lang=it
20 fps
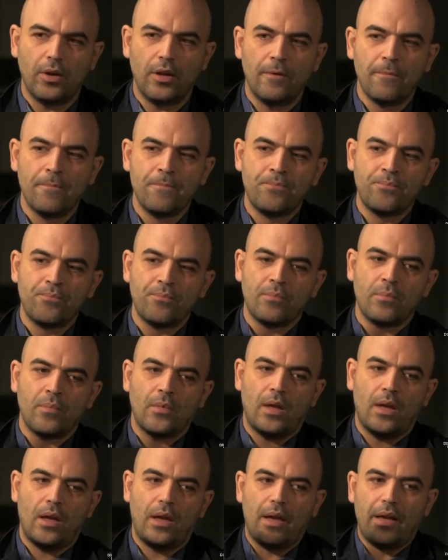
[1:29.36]
poi
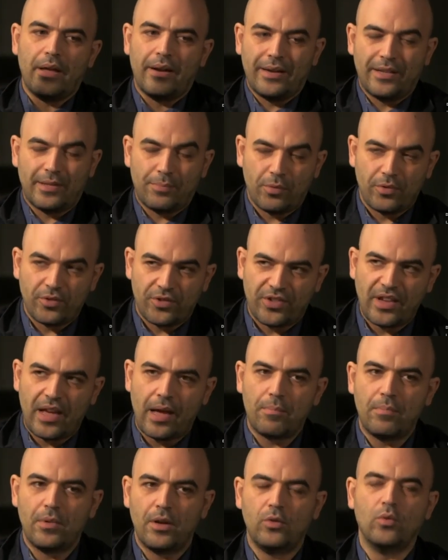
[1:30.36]
è, è,
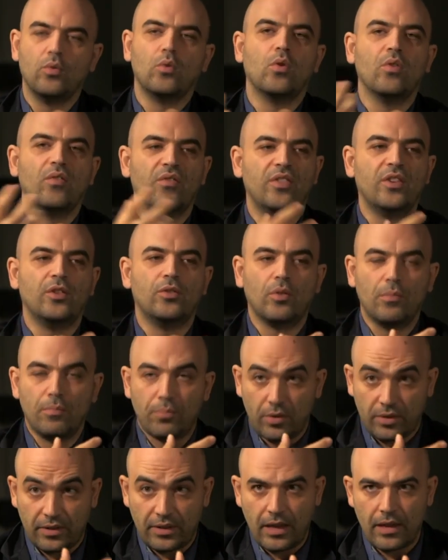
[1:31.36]
responsabile di un conflitto
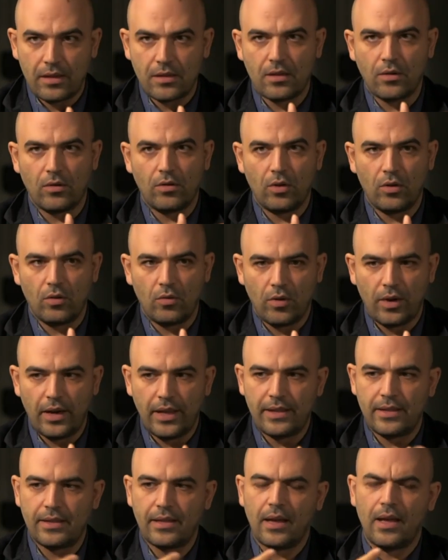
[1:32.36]
importante con i
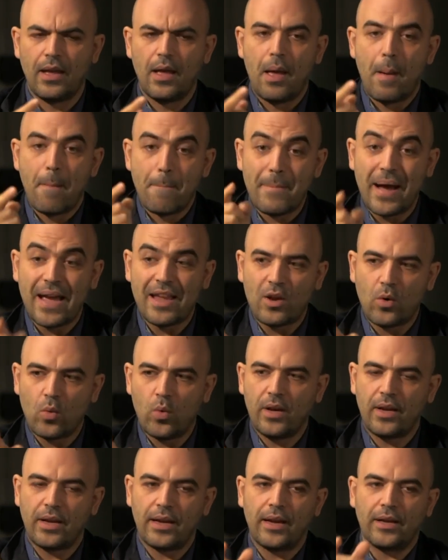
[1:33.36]
Nuvoletta, ma in
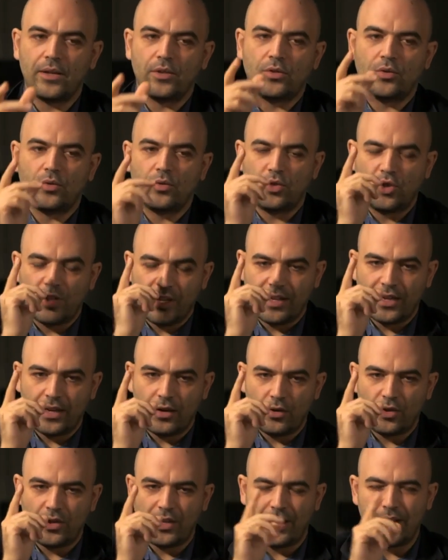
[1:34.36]
quel caso
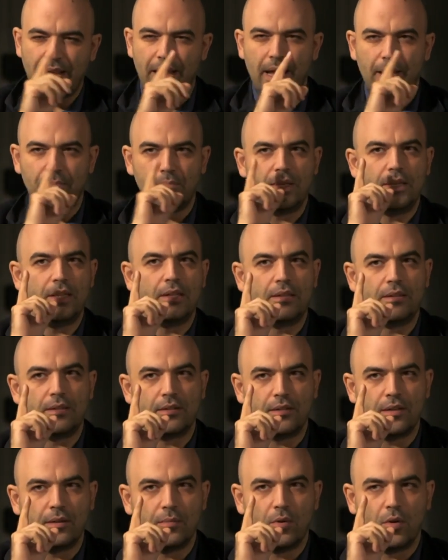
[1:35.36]
Giancarlo Siani è
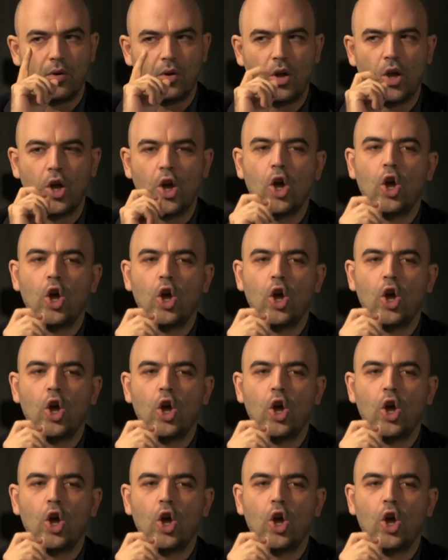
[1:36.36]
abilissimo,